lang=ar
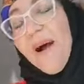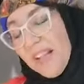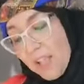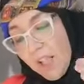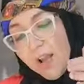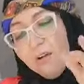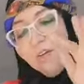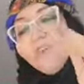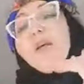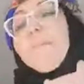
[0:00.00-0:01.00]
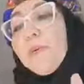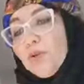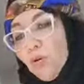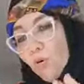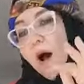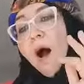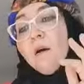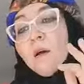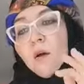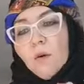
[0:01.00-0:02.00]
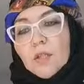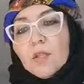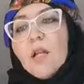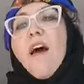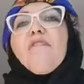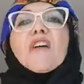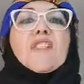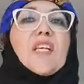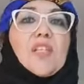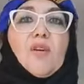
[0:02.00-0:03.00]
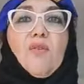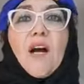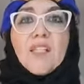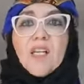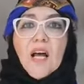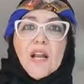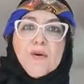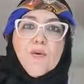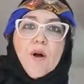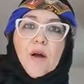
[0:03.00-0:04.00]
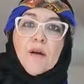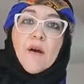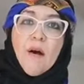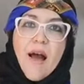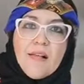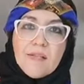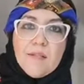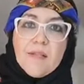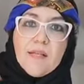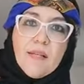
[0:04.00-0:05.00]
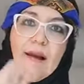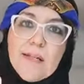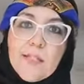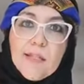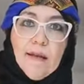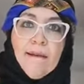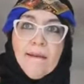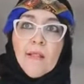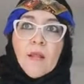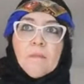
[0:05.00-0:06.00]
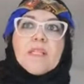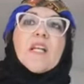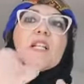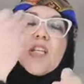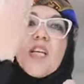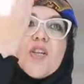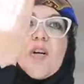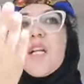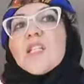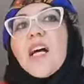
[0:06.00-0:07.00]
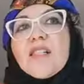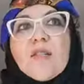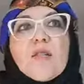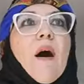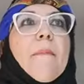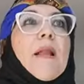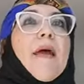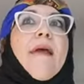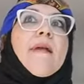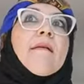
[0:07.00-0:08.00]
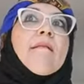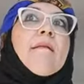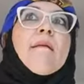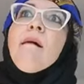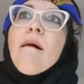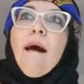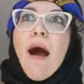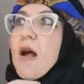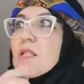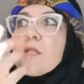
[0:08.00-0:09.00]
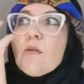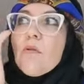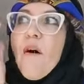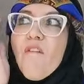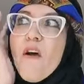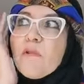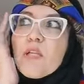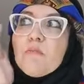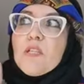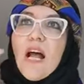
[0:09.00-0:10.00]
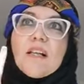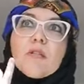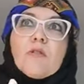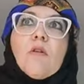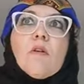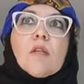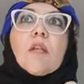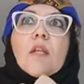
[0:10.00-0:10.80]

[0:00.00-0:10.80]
وبعد يتلهولك في نمبرت كوا وخيتي تلافي عصيتك وعصد على روحك عصدي زيدي عصدي ما زالتش حاجة أخرى تعصدوها بالله عصدوا ما فهمتش باش تعصدوا